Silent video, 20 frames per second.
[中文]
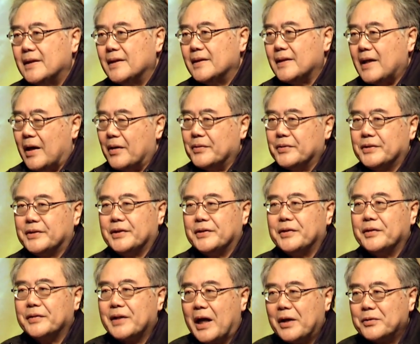那这
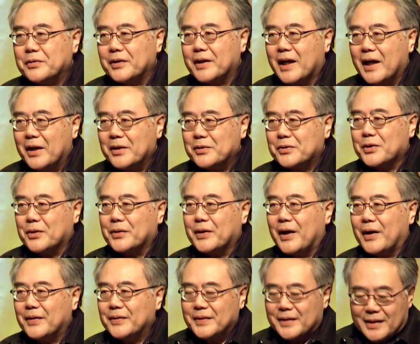就带出一个很重
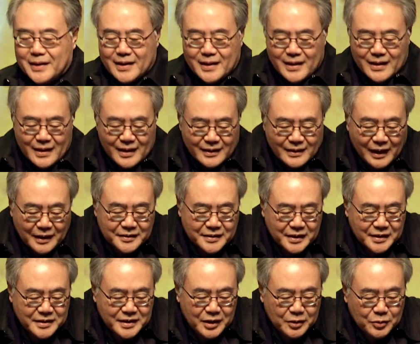要。当
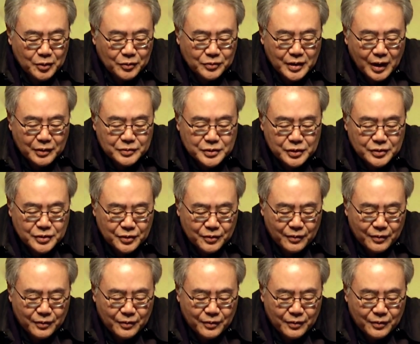圣经用到这句